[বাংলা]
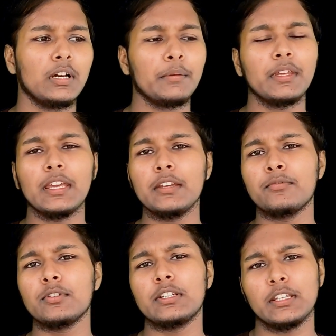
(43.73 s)
আমি এই
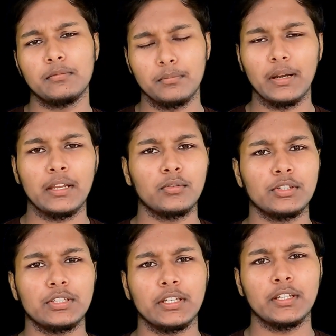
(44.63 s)
ফোনটি বাই
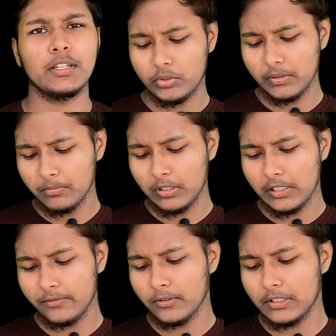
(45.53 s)
করেছি প্রথমে বলি
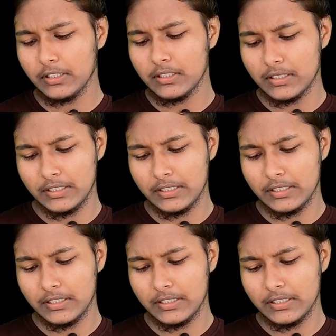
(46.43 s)
এই ফোনটির